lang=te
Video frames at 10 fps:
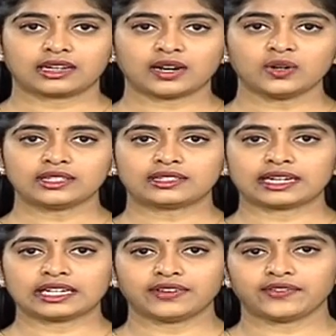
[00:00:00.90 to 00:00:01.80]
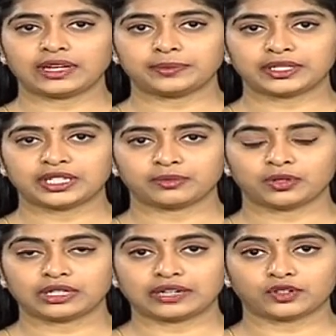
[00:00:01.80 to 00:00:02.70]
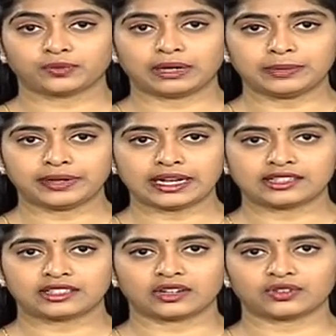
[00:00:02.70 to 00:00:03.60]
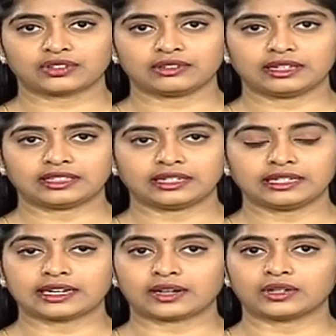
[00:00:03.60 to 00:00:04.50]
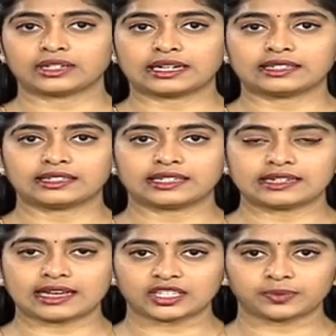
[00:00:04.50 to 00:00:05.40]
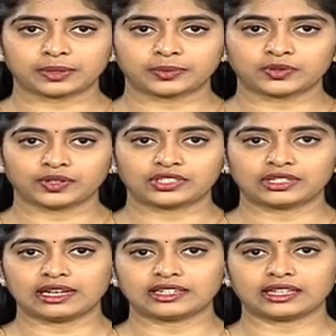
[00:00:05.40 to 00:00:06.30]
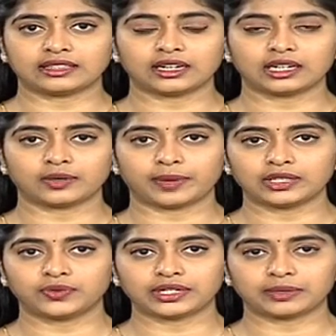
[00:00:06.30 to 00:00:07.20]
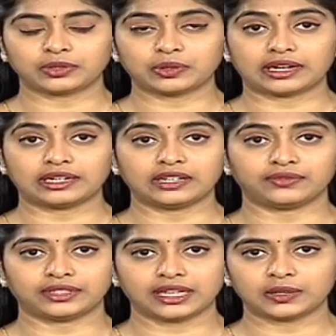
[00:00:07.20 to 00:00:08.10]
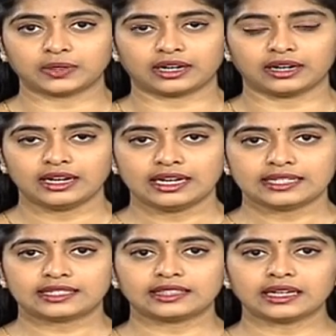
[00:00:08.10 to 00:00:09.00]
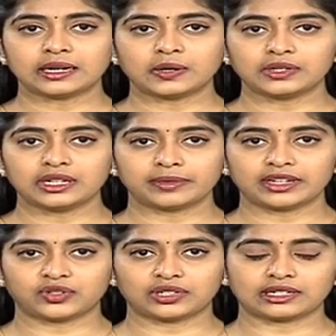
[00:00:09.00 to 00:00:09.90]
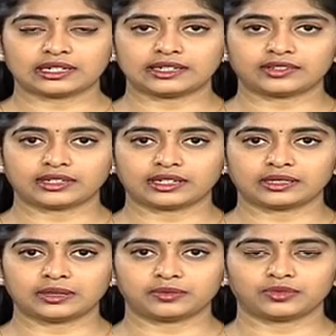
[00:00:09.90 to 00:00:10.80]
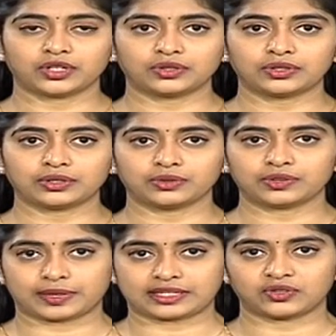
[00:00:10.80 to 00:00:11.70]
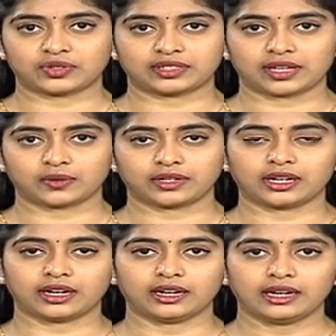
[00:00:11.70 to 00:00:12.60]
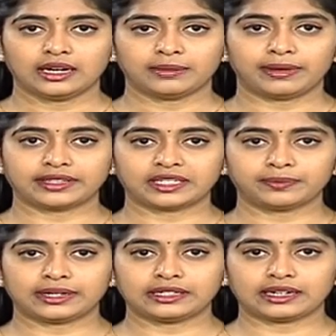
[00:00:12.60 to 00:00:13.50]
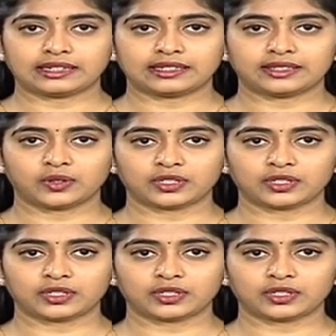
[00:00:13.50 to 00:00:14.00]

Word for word: కరోనా సెకండ్ వేవ్ నేపథ్యంలో ఎవరు భయపడాల్సిన అవసరం లేదని కరోనా కట్టడికి రాష్ట్ర ప్రభుత్వం జిల్లా యంత్రాంగం ఆధ్వర్యంలో అన్ని విధాలుగా సిద్ధంగా ఉన్నామని జిల్లా కలెక్టర్ గద్దం చంద్రుడు స్పష్టం చేశారు ఇక బత్తనపల్లి ఆర్టీసీ